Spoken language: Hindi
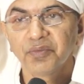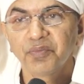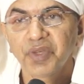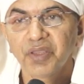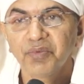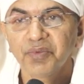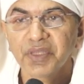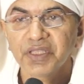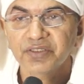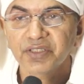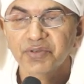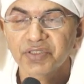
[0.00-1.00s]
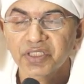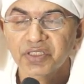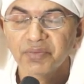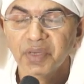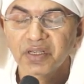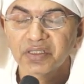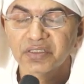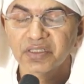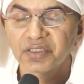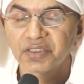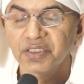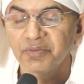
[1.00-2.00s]
प्रेम में सर्वशक्तिमान
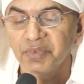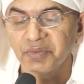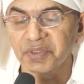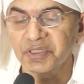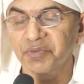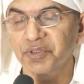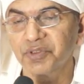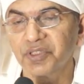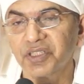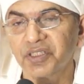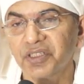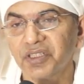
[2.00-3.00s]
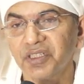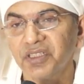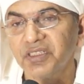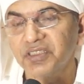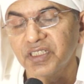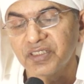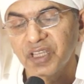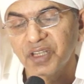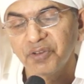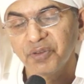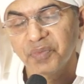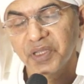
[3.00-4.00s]
अक्षरातीत भी बस में हो जाते हैं लेकिन
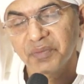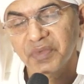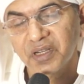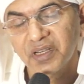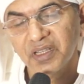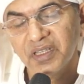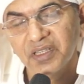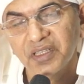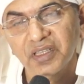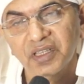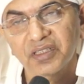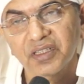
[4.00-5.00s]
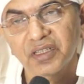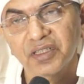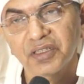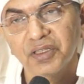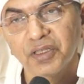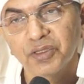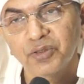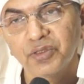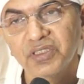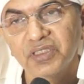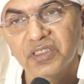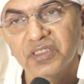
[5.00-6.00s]
संसार को प्रेम करने ही नहीं आता
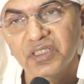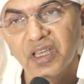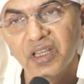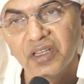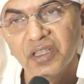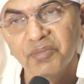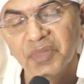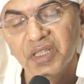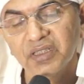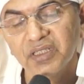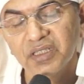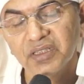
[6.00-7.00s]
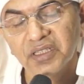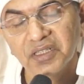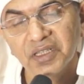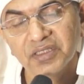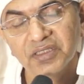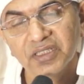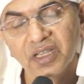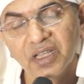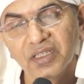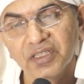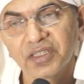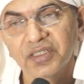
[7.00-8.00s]
क्योंकि संसार ने अपना दिल देना सिखा
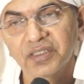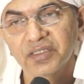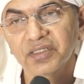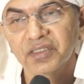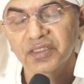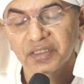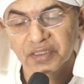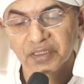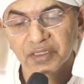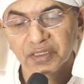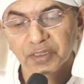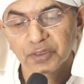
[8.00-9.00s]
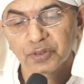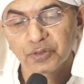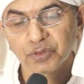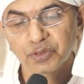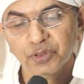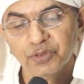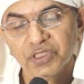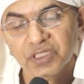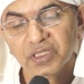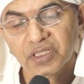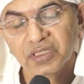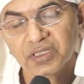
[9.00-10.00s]
ही नहीं दूसरों
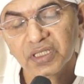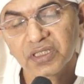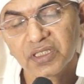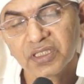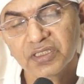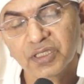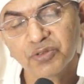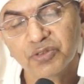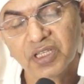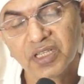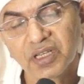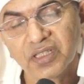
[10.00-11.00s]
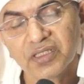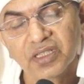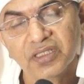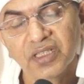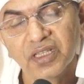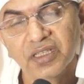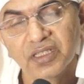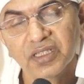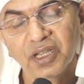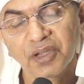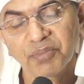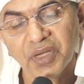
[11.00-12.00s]
से के, के दिल से कुछ लेना चाहता है
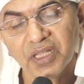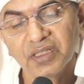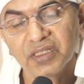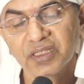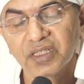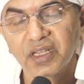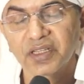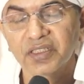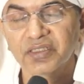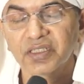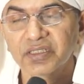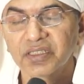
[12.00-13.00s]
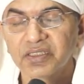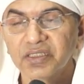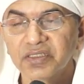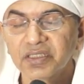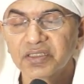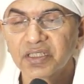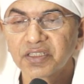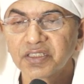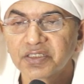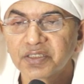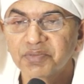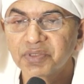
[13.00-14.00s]
लेकिन अपना दिल देना नहीं चाहता ये संसार
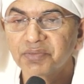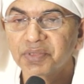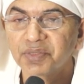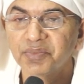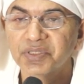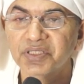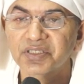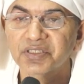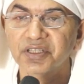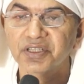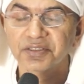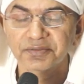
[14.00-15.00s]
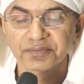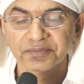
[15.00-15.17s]
की सबसे बड़ी विशेषता है